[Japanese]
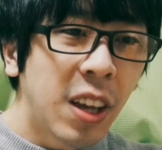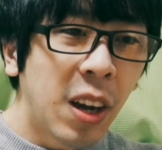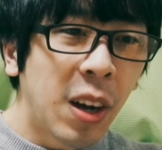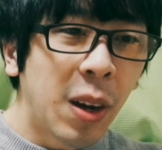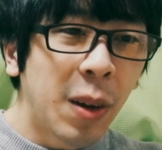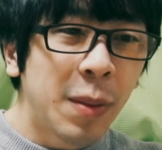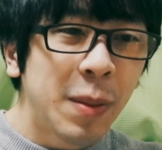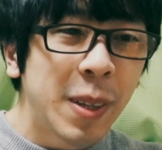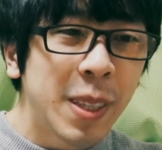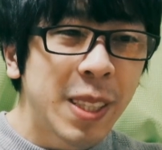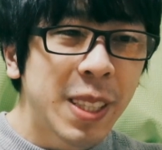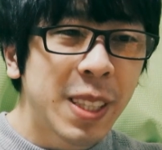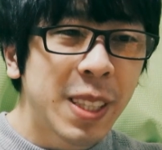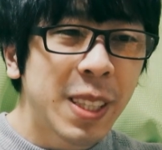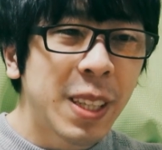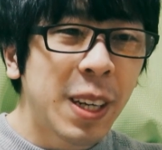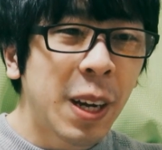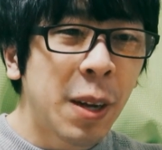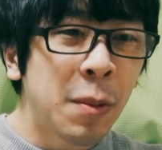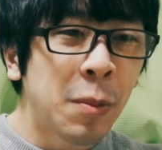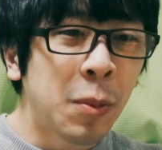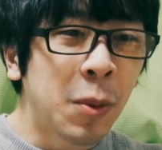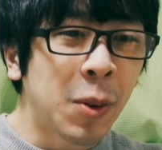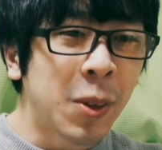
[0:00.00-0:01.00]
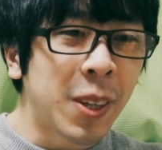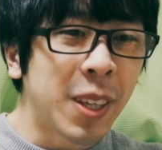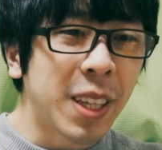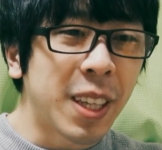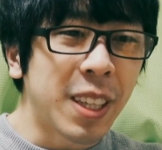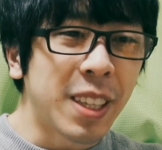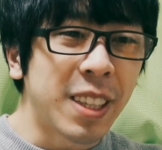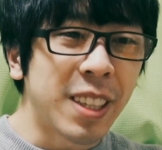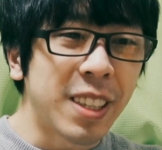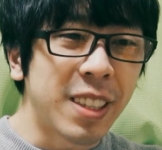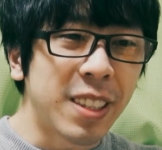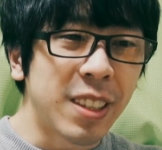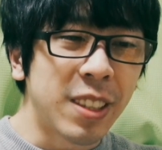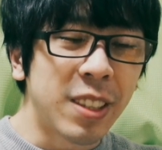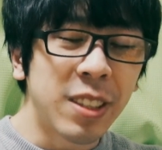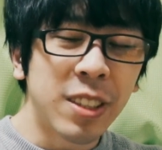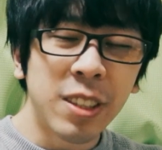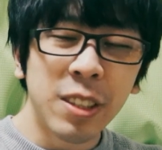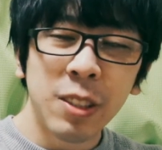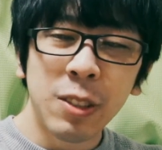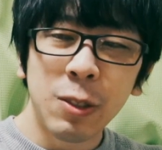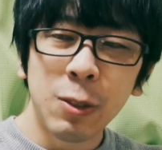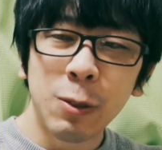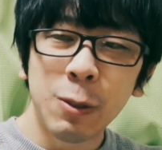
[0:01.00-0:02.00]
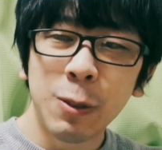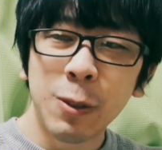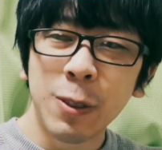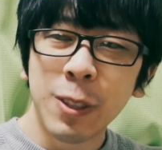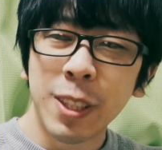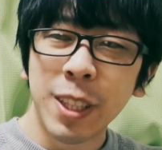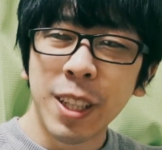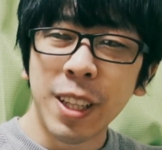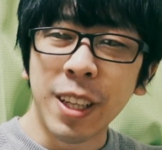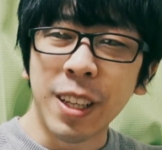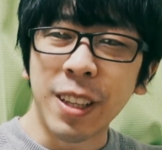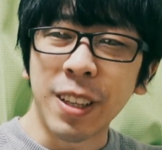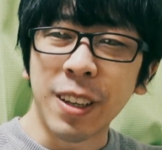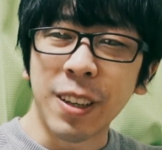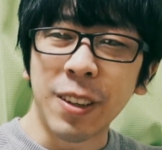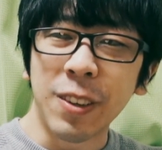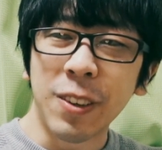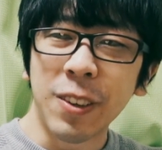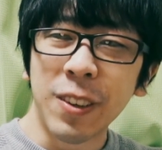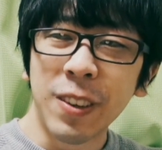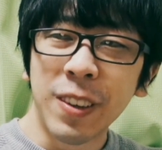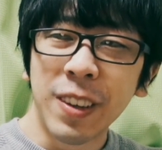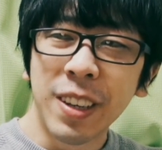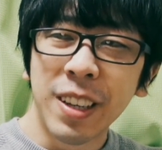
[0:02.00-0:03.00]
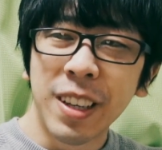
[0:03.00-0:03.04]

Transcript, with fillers: 食べづらいポッキーって全然想像つかないんだけど